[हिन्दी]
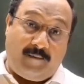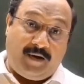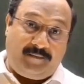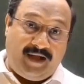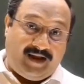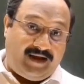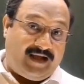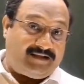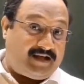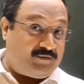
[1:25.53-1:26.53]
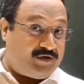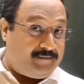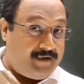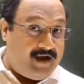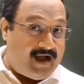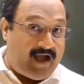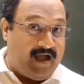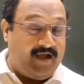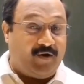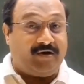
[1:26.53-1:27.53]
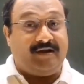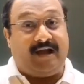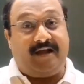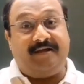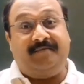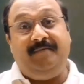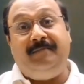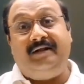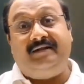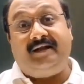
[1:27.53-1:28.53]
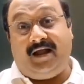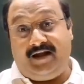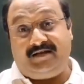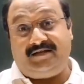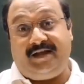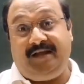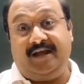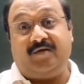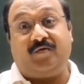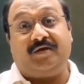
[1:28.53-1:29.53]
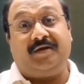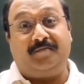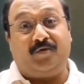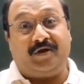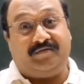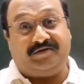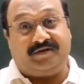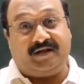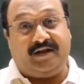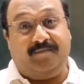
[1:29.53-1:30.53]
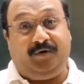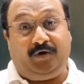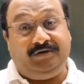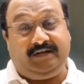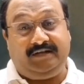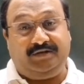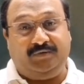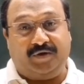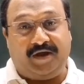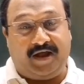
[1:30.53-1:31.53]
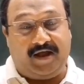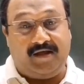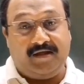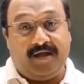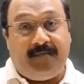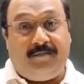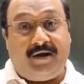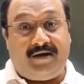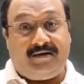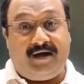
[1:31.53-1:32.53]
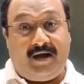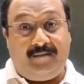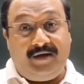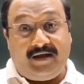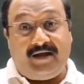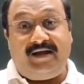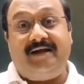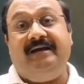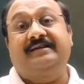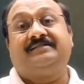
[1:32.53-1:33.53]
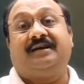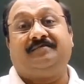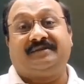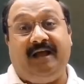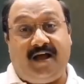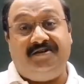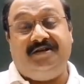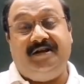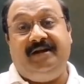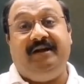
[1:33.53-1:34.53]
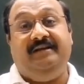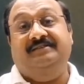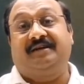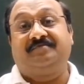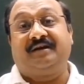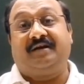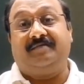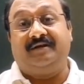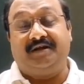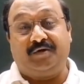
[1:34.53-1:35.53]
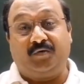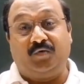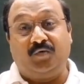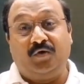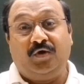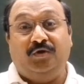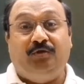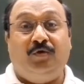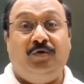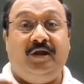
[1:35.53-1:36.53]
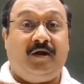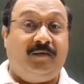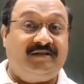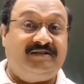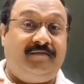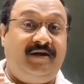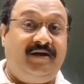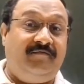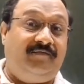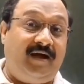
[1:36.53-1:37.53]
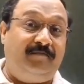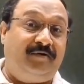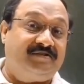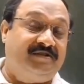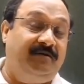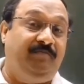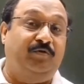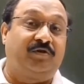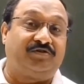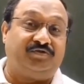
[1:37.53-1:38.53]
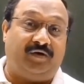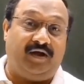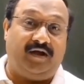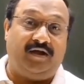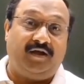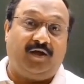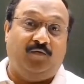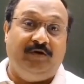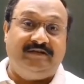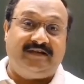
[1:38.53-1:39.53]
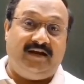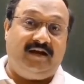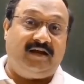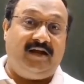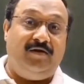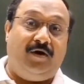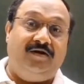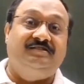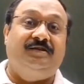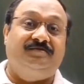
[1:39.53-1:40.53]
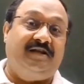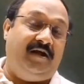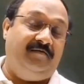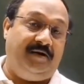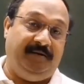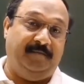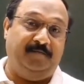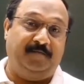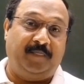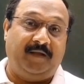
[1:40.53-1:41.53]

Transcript: आपका प्यार लगातार मुझे मिल रहा है और ये आगे भी मिलते रहना चाहिए क्योंकि ये मोटिवेशन के लिए बहुत ज़्यादा ज़रूरी है बट अभी के डेटा के हिसाब से आज के डेटा के हिसाब से अगर मैं देखूँ तो लगभग 75 परसेंट व्यूअर्स जो हैं वो इस चैनल के नॉन सब्सक्राइबर हैं